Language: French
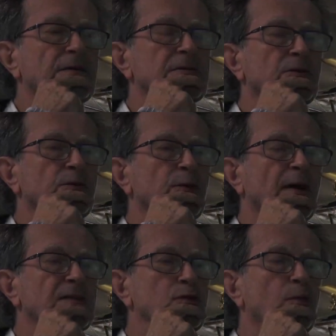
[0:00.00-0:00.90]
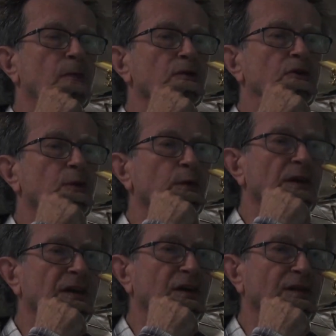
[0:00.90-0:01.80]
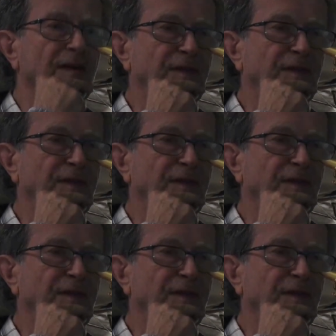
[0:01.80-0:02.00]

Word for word: son doigt sous le menton et on va